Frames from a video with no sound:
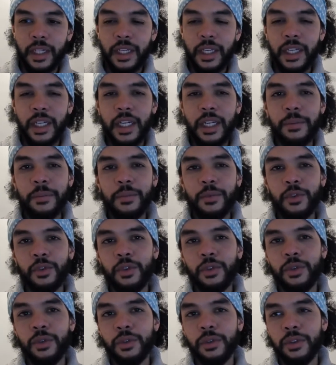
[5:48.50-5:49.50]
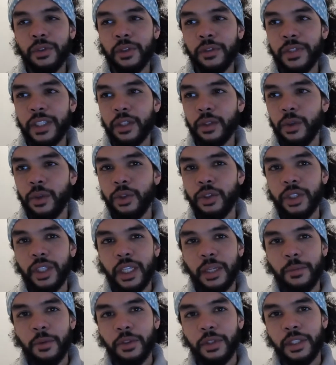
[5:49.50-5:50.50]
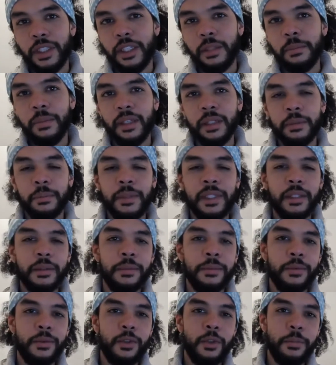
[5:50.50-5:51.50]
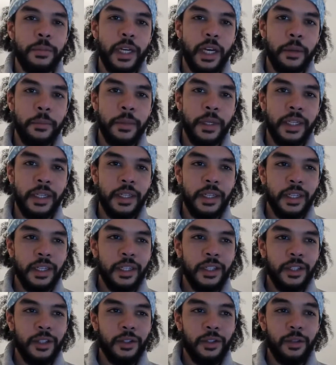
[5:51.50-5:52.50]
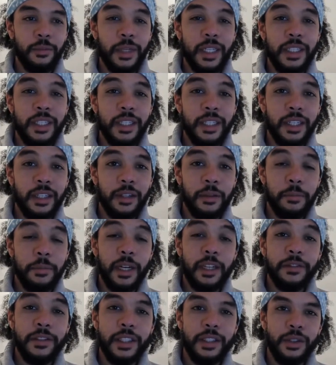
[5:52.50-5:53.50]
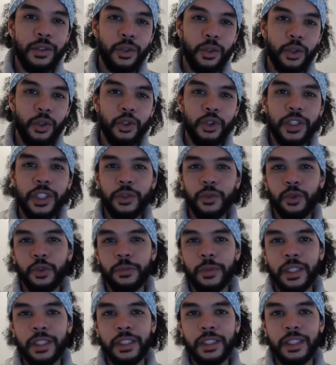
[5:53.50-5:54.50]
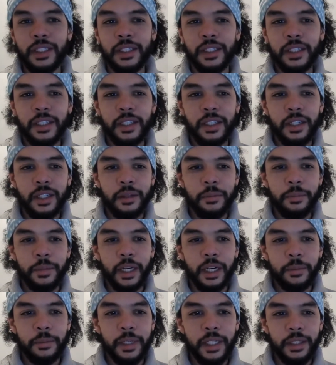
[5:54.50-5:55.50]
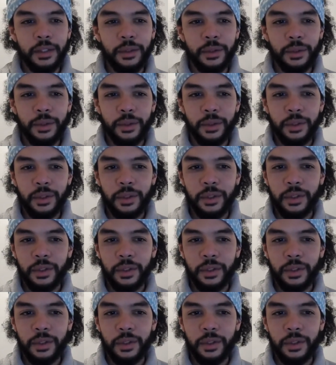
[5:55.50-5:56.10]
en fait, rejeter l'émotionnel te permet de manière parfaite de rejeter ton humanité, permet de